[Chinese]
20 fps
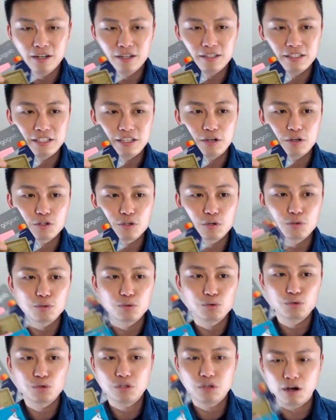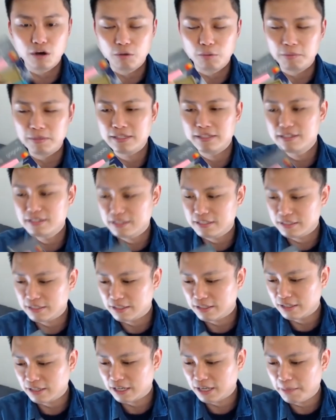也有送出去哈，我们自己的
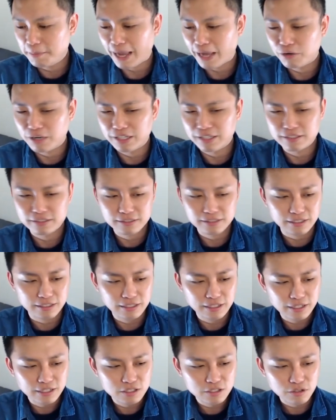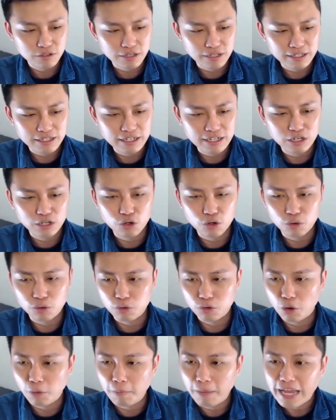那个一百块的这个送给那个刘
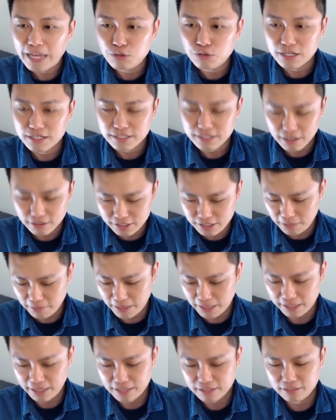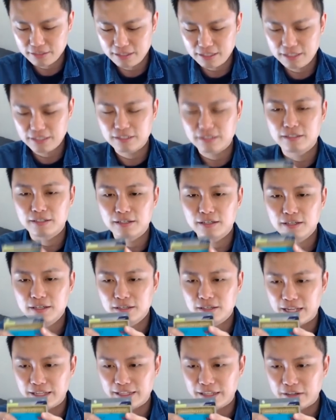刘佩璇小姐嘛，她是第一个
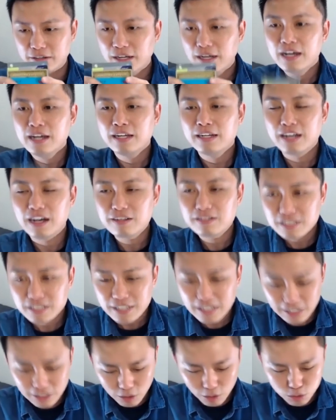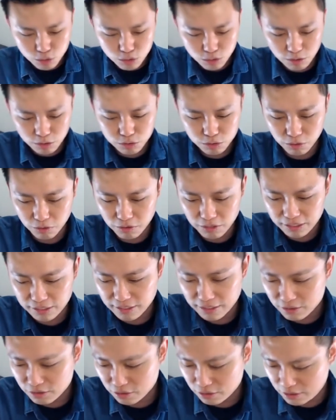来到。然后今天有做所谓
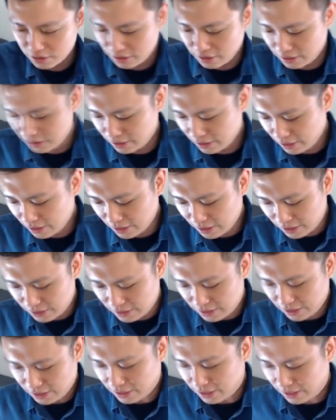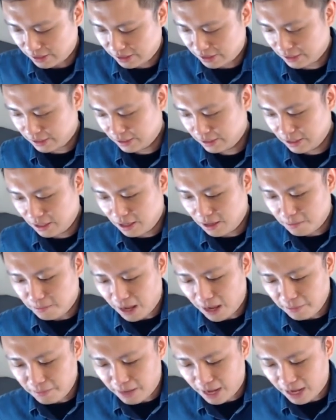的就是这个
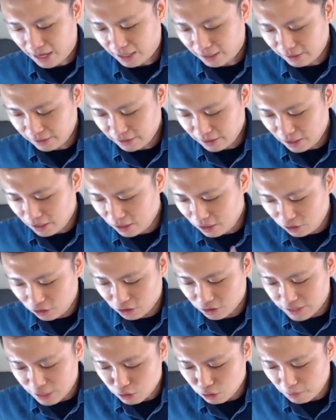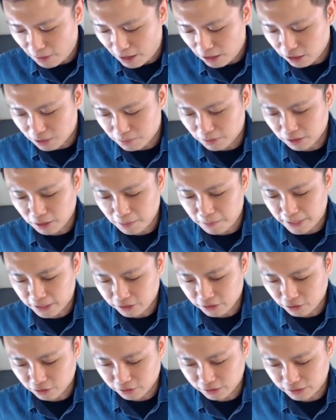帮忙有赞助宝可梦的朋
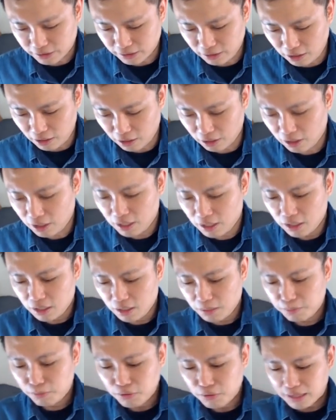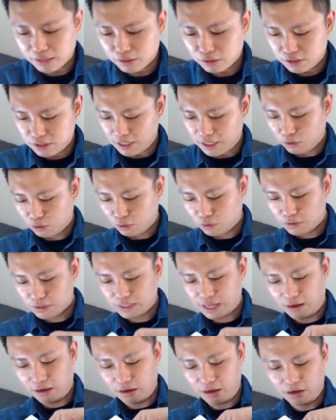友们哈，不管钱多
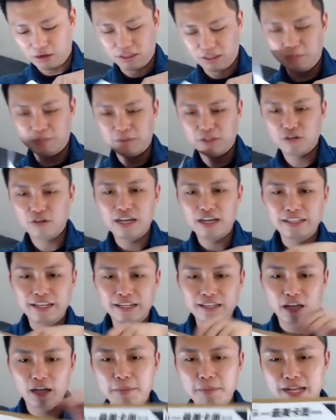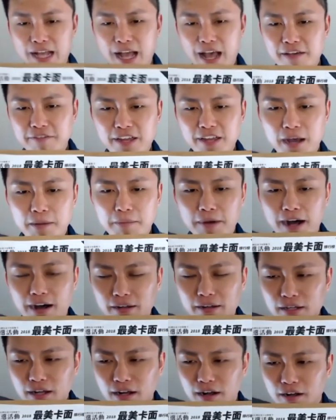少哈，你们都可以拿到一杯咖啡，好不好？
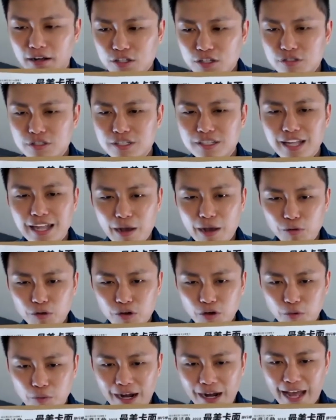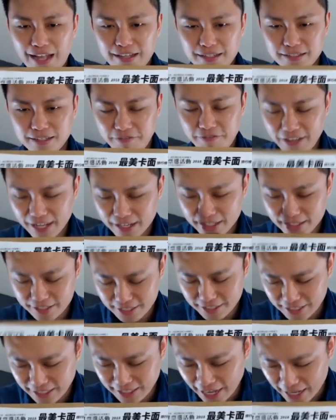好，就是大家互有往来，真的非常谢
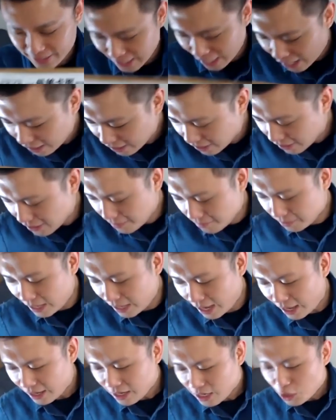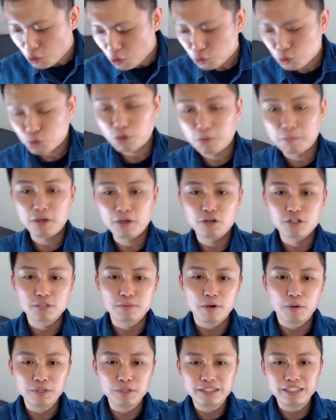谢大家。那如果没有什么
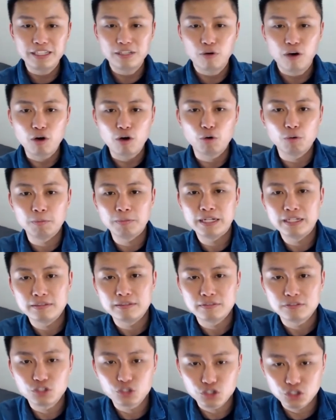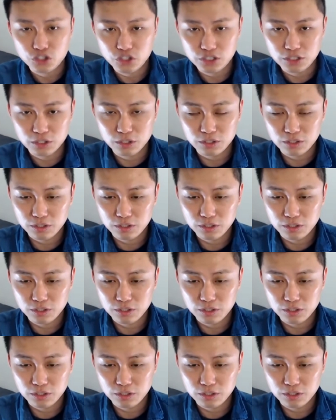问题的话，我们就是。